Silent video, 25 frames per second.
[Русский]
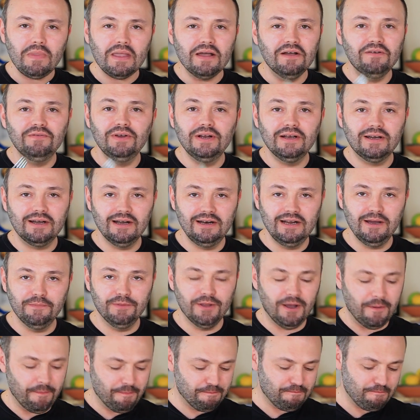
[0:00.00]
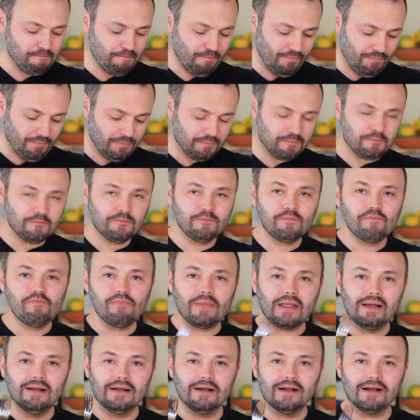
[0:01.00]
Великолепно!
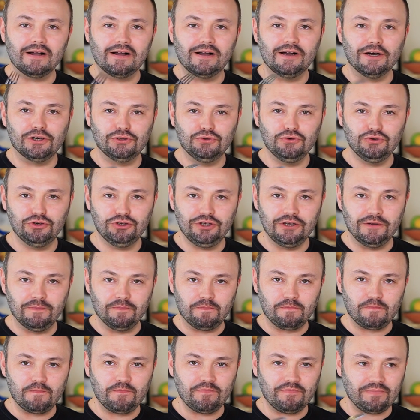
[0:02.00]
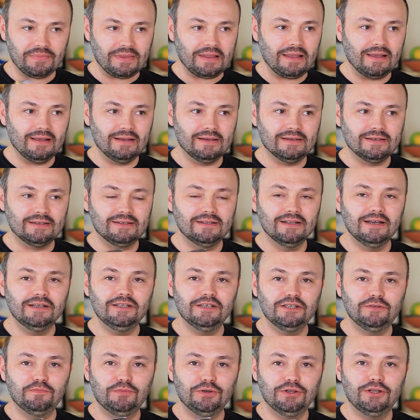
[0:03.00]
Картошке
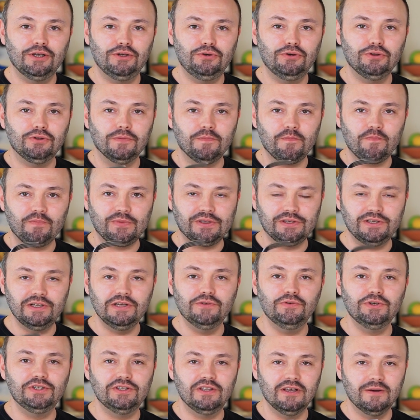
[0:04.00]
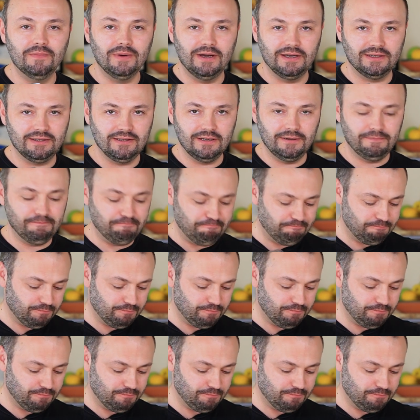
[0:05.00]
сладость придает сливочное масло.